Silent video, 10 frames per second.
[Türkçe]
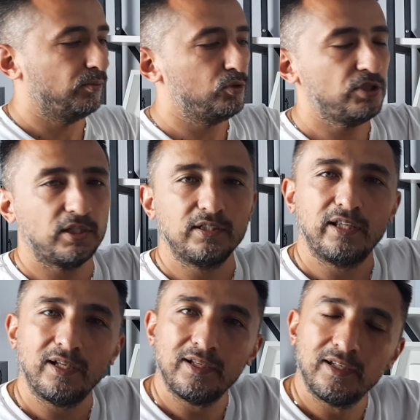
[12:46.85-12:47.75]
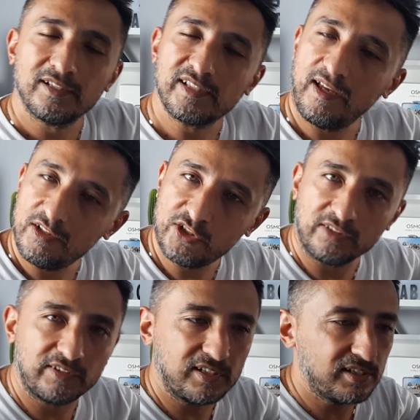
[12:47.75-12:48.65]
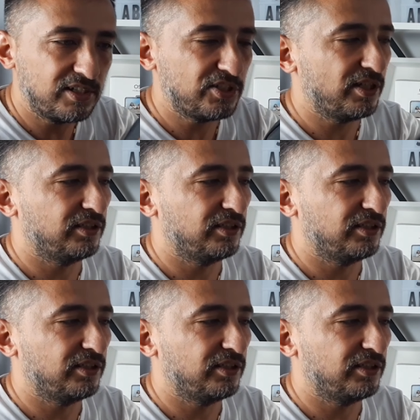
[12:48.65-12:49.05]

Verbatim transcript: Bu şekilde seyahat çantanızın içine